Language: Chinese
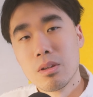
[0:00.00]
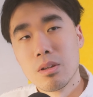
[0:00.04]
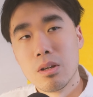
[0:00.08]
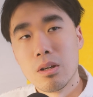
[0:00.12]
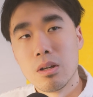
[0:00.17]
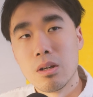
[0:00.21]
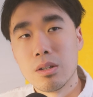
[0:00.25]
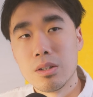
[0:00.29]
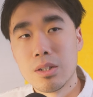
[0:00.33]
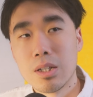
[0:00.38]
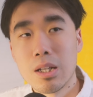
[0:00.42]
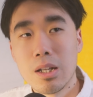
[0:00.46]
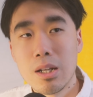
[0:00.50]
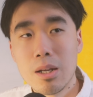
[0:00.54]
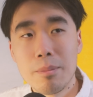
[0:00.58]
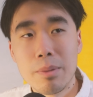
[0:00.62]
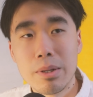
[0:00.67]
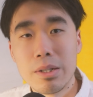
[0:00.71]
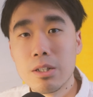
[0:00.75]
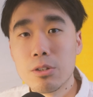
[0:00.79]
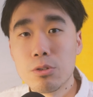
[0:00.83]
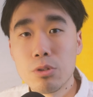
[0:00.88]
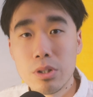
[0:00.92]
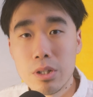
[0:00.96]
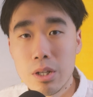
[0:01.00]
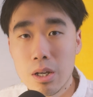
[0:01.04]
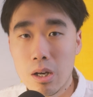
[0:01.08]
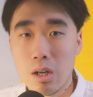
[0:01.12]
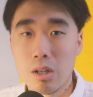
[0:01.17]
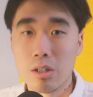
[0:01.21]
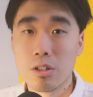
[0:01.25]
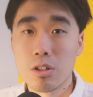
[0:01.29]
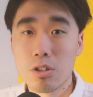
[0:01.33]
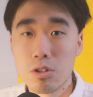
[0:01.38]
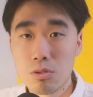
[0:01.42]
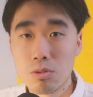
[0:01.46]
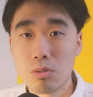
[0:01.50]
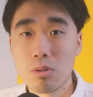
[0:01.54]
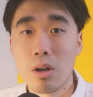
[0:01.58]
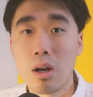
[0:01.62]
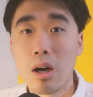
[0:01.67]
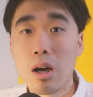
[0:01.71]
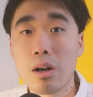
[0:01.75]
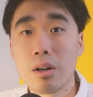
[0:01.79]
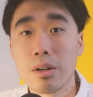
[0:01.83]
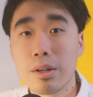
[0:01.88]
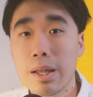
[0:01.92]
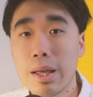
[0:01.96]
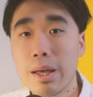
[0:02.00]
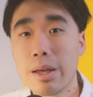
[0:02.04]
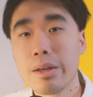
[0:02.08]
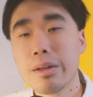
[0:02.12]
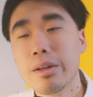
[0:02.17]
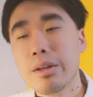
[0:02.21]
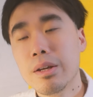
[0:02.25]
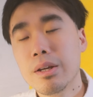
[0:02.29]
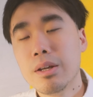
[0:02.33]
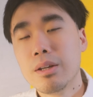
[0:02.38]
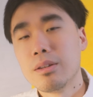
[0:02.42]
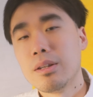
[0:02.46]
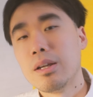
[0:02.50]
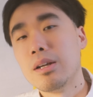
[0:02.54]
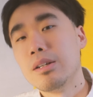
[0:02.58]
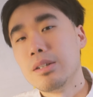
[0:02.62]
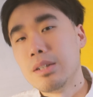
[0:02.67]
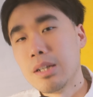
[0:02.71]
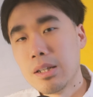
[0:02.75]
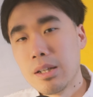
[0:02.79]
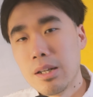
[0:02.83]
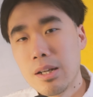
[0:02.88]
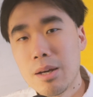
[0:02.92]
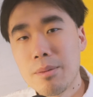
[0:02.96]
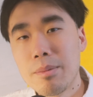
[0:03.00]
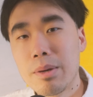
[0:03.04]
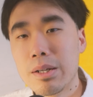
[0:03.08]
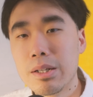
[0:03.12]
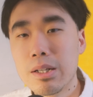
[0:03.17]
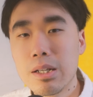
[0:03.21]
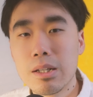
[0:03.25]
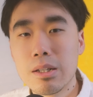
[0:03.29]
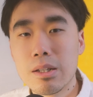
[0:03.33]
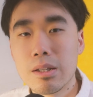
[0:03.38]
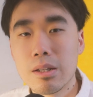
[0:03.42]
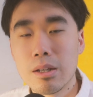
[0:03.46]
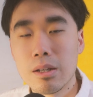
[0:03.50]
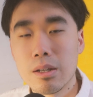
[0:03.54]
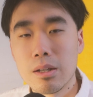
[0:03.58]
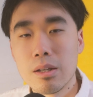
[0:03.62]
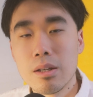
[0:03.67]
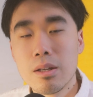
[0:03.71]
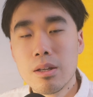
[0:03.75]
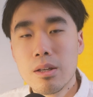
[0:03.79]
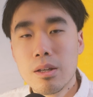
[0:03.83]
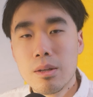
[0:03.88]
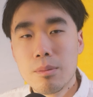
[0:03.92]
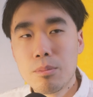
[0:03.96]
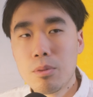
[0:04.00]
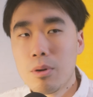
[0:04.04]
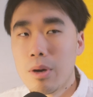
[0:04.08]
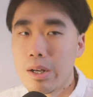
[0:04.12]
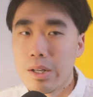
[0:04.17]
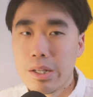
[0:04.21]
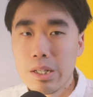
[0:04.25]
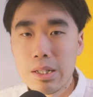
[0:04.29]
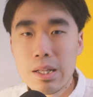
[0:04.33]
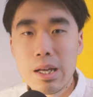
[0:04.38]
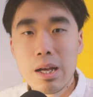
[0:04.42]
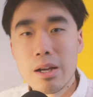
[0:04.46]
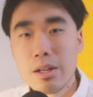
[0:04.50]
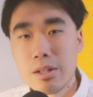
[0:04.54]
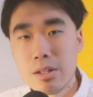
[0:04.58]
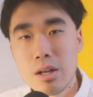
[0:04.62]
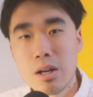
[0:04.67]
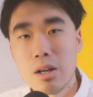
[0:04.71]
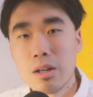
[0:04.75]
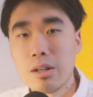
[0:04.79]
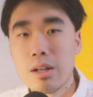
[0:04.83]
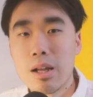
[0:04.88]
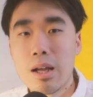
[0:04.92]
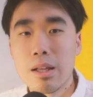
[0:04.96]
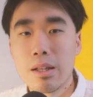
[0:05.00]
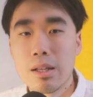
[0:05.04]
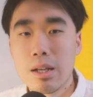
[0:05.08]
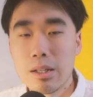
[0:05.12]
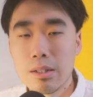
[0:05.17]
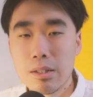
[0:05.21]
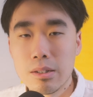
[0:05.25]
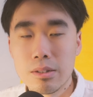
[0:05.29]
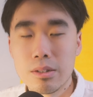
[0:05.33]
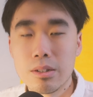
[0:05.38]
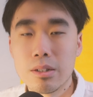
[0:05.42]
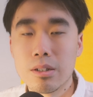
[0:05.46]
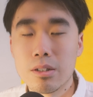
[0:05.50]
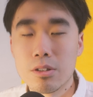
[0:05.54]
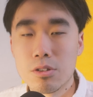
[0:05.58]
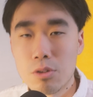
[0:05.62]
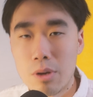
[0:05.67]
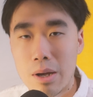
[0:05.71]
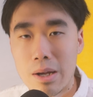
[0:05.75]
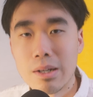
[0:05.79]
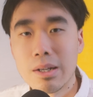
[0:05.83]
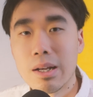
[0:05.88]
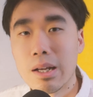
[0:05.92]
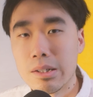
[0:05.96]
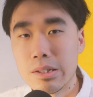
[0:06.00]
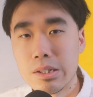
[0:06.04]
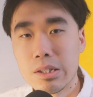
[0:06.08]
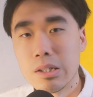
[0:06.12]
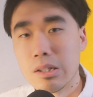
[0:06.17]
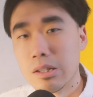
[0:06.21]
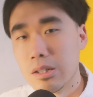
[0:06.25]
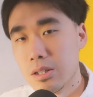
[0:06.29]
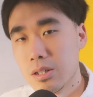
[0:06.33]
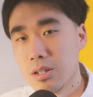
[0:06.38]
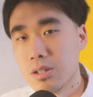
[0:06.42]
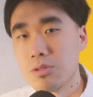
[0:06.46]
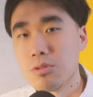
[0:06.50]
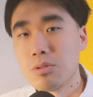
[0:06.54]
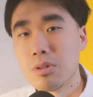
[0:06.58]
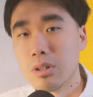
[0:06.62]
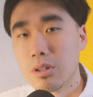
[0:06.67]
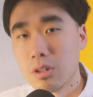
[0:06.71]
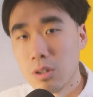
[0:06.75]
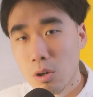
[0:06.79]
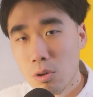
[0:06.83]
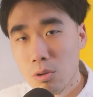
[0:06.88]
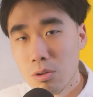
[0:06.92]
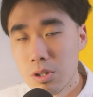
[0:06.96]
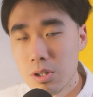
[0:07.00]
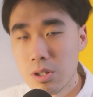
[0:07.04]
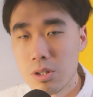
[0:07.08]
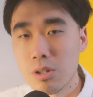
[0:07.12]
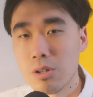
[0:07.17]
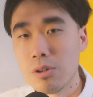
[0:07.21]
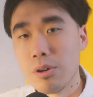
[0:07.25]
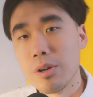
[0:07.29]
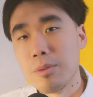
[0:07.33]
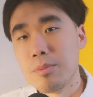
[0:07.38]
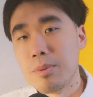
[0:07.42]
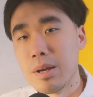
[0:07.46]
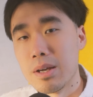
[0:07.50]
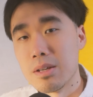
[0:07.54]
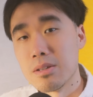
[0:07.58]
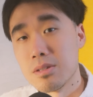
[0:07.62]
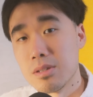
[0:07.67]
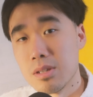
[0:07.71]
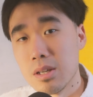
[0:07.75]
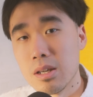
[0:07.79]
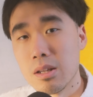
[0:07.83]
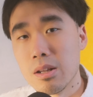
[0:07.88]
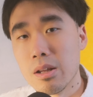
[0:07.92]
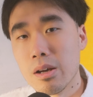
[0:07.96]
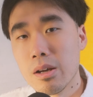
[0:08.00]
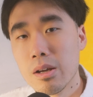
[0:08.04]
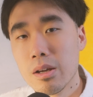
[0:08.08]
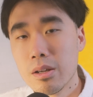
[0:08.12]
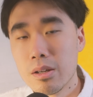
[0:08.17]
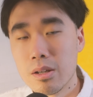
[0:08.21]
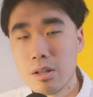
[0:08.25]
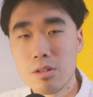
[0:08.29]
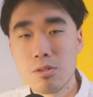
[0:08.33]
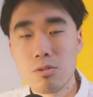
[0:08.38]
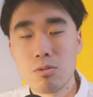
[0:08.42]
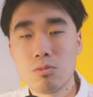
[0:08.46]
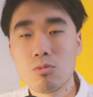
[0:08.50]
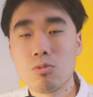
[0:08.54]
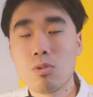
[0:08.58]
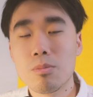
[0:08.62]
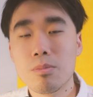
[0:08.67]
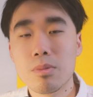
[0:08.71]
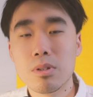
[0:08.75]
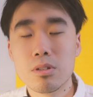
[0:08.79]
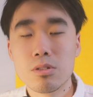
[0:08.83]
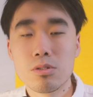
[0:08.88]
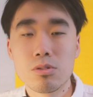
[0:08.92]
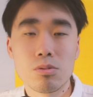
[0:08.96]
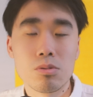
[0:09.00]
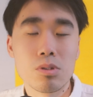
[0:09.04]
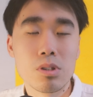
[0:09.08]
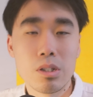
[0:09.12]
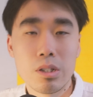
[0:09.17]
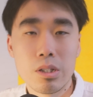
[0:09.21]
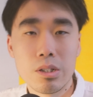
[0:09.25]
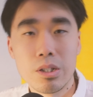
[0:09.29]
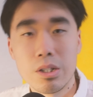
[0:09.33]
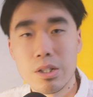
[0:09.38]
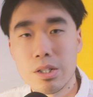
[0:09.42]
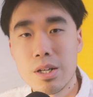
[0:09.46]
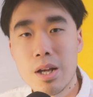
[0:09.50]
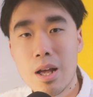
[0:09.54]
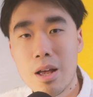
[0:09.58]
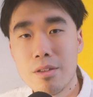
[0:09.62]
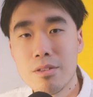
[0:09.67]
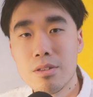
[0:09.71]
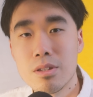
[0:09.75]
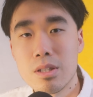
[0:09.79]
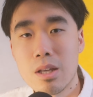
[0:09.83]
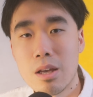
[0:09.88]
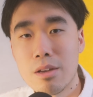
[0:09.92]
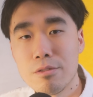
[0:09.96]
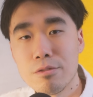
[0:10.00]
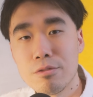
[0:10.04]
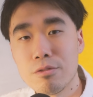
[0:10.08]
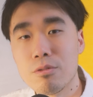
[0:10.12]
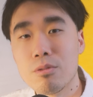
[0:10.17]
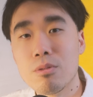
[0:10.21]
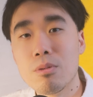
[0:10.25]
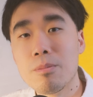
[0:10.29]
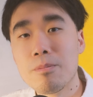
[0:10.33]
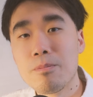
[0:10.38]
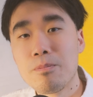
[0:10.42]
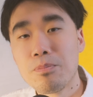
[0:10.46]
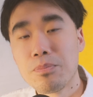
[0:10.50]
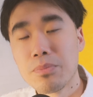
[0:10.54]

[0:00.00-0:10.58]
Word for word: 呃，佳能两百 D 最近好像出了二代，但是佳能两百 D 的，不管是一代还是二代，它的这个传感器的尺寸都是有 APS-C 的，也就是我们俗称的这个残残幅，